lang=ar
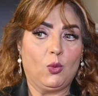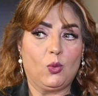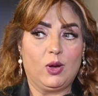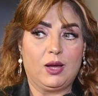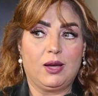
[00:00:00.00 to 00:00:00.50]

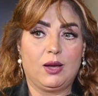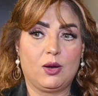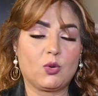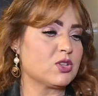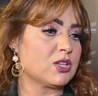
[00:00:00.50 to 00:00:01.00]

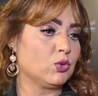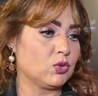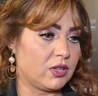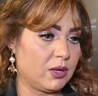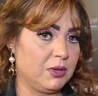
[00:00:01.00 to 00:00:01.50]
وكل سنه وانتم
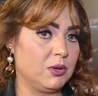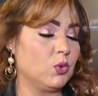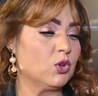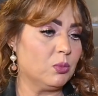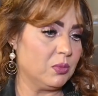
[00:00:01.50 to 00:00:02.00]
طيبين
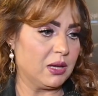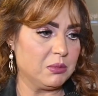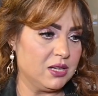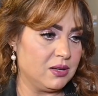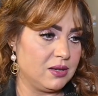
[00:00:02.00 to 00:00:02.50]
ويوم
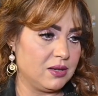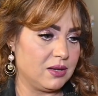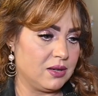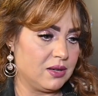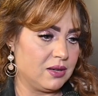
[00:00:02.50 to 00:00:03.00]
جميل
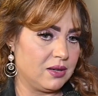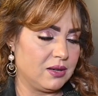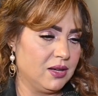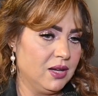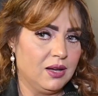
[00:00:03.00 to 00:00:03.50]

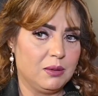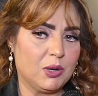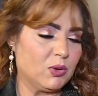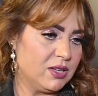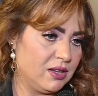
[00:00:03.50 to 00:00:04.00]
آه،
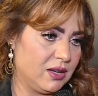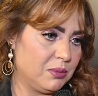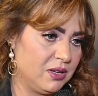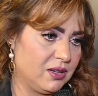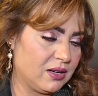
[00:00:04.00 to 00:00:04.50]
مولد
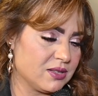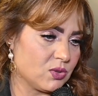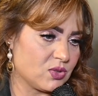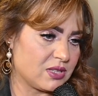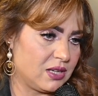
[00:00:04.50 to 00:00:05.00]
النبي عليه
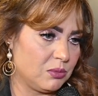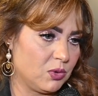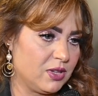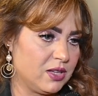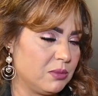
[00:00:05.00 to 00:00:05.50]
الصلاه والسلام
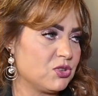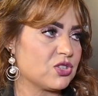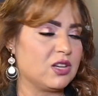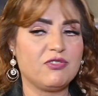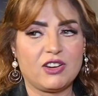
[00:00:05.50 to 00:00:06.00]
مولد النبي
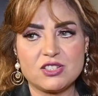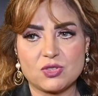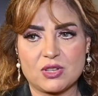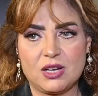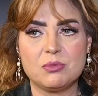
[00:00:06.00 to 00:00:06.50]
الشريف عليه
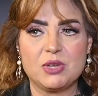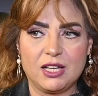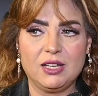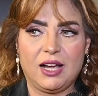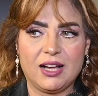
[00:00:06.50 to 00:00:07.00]
الصلاه والسلام
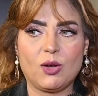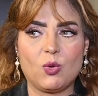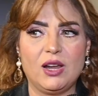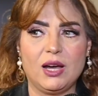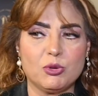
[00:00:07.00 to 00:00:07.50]
يعني حاجات
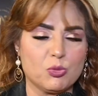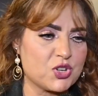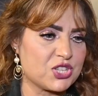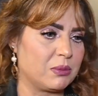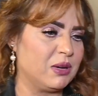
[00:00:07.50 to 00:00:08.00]
كلها
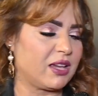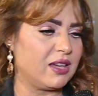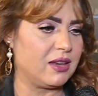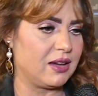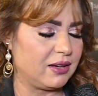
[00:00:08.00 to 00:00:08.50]
بتبشر
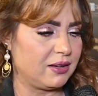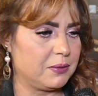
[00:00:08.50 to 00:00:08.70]
بالخير يعني